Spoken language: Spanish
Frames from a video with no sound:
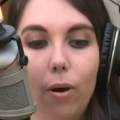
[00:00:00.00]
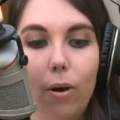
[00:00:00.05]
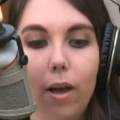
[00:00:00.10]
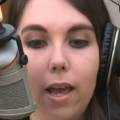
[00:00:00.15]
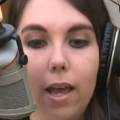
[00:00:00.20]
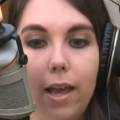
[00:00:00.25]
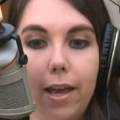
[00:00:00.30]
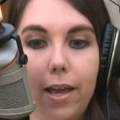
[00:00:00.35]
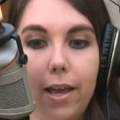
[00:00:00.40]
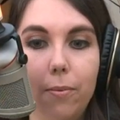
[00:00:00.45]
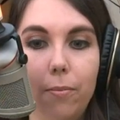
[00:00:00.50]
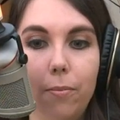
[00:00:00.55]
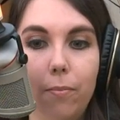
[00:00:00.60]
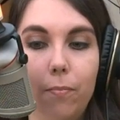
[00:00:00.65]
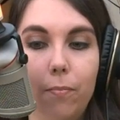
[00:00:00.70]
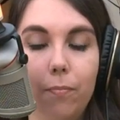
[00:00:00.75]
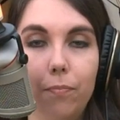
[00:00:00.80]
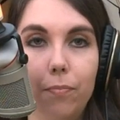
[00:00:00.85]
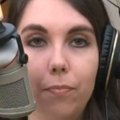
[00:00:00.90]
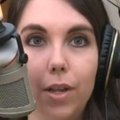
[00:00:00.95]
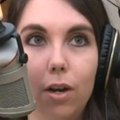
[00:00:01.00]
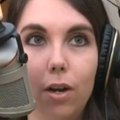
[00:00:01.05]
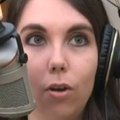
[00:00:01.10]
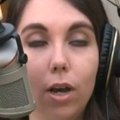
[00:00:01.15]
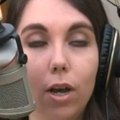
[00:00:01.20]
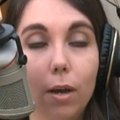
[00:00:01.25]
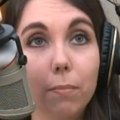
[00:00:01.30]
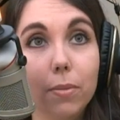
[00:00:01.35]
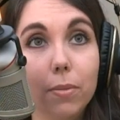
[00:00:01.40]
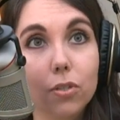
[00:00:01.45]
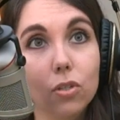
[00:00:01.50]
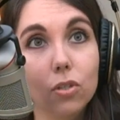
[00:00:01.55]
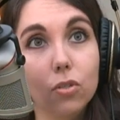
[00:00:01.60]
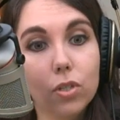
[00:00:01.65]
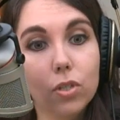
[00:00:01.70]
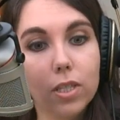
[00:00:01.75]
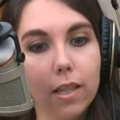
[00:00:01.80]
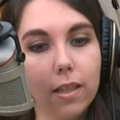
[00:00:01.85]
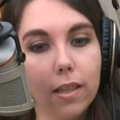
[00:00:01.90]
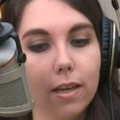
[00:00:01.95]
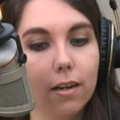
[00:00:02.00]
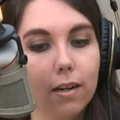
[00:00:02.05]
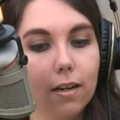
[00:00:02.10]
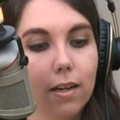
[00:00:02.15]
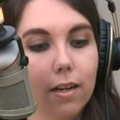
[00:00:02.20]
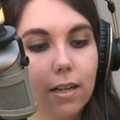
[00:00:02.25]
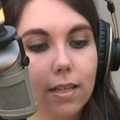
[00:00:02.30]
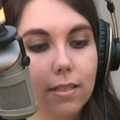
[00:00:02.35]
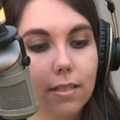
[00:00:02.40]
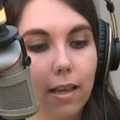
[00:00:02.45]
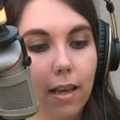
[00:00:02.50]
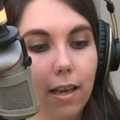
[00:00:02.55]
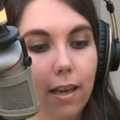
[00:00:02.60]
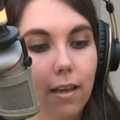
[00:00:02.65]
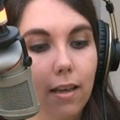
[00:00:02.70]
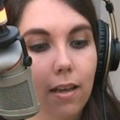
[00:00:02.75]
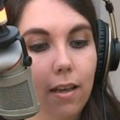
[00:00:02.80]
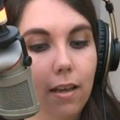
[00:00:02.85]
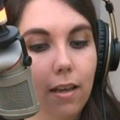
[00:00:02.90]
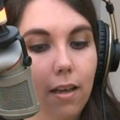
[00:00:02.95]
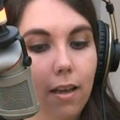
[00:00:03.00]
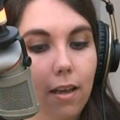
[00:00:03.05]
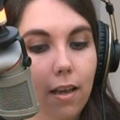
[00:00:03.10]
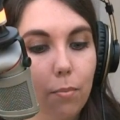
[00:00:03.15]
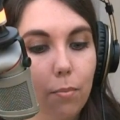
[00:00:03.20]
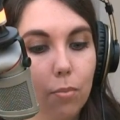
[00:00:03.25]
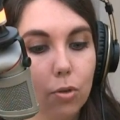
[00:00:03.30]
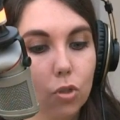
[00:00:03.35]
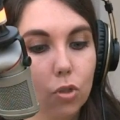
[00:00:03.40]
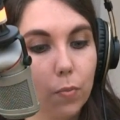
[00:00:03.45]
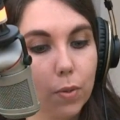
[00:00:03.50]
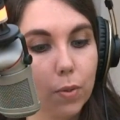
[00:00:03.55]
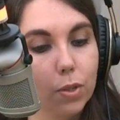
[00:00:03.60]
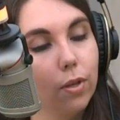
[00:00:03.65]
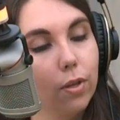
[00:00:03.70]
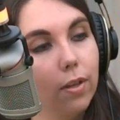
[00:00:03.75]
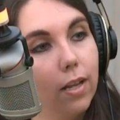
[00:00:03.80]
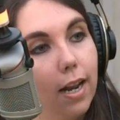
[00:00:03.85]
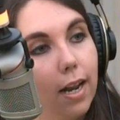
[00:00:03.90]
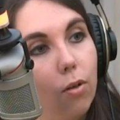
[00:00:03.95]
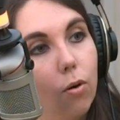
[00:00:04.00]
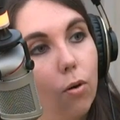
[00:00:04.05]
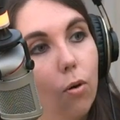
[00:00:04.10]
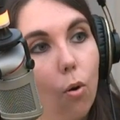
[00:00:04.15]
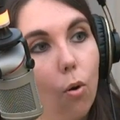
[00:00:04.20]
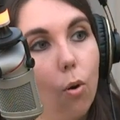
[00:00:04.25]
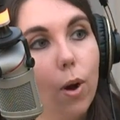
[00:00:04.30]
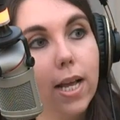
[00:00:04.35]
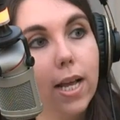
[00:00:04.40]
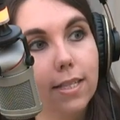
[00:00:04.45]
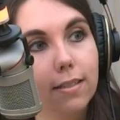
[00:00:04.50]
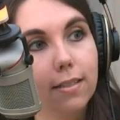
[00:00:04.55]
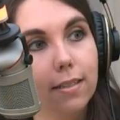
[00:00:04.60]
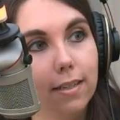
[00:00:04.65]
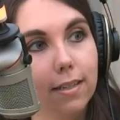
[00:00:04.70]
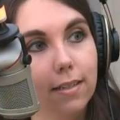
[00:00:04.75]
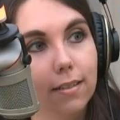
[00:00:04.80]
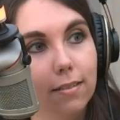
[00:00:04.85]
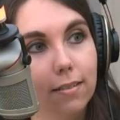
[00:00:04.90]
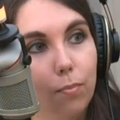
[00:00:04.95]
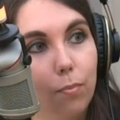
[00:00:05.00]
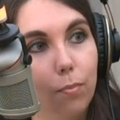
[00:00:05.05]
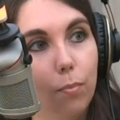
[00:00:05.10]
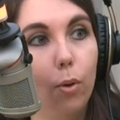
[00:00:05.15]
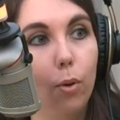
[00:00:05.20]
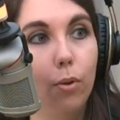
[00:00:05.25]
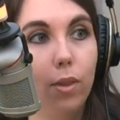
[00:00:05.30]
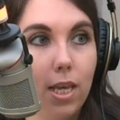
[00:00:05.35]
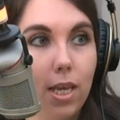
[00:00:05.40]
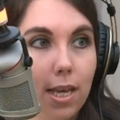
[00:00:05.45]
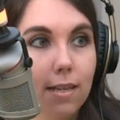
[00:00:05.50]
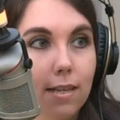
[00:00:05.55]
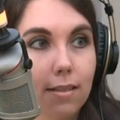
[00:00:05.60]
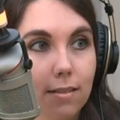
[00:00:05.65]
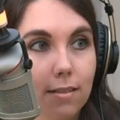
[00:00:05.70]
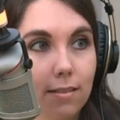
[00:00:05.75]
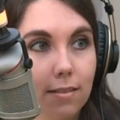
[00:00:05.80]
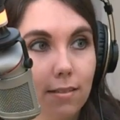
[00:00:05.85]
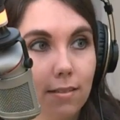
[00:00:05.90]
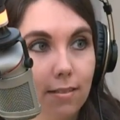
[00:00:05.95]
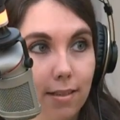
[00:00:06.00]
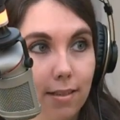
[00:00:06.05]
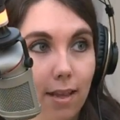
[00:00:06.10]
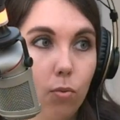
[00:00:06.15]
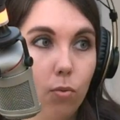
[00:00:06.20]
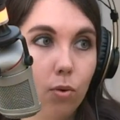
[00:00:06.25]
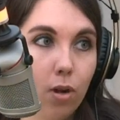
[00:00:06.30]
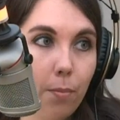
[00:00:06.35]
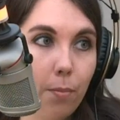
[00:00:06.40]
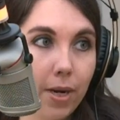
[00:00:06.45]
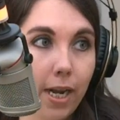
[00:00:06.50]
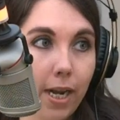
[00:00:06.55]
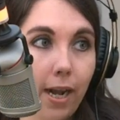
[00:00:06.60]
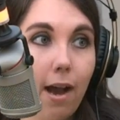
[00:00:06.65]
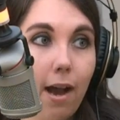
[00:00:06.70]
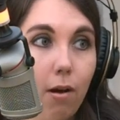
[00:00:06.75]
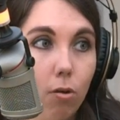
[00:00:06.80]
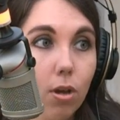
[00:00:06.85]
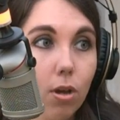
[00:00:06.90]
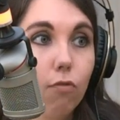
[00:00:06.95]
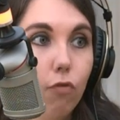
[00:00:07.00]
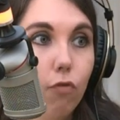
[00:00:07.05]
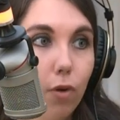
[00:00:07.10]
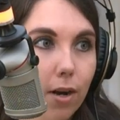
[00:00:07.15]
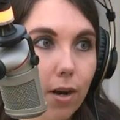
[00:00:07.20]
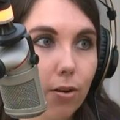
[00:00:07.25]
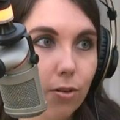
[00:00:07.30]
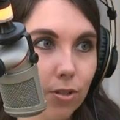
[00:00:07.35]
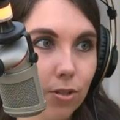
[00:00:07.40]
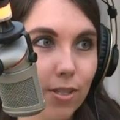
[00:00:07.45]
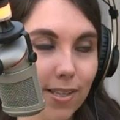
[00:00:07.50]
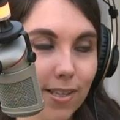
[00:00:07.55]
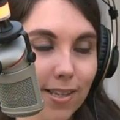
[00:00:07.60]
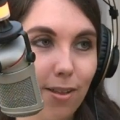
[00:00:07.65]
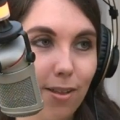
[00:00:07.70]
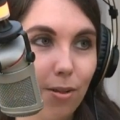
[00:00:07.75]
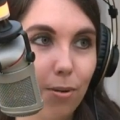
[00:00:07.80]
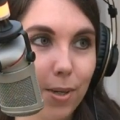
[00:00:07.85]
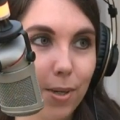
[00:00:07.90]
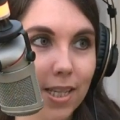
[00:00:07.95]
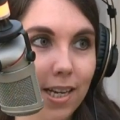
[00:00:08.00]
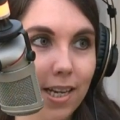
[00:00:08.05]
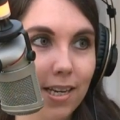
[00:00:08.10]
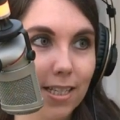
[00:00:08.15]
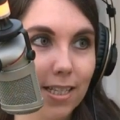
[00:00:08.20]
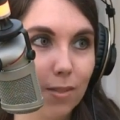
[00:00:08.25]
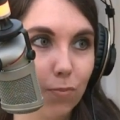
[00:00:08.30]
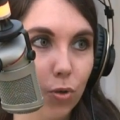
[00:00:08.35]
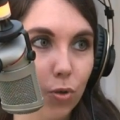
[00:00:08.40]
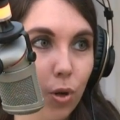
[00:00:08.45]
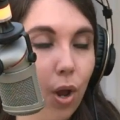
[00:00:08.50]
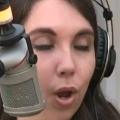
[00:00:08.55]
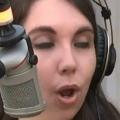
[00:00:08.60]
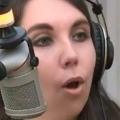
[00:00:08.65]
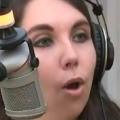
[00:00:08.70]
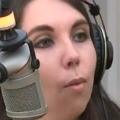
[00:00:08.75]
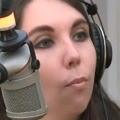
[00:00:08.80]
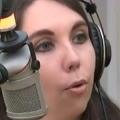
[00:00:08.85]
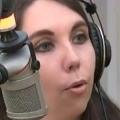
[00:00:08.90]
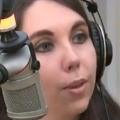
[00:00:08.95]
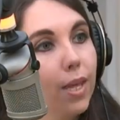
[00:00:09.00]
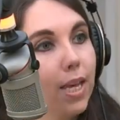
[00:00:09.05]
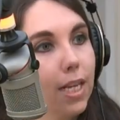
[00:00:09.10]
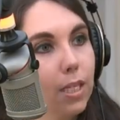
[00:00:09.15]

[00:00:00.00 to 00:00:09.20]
em, lo que empezó a suceder es que, por supuesto, del lado oeste podías, de alguna manera, aunque fuera considerado vandalismo, podías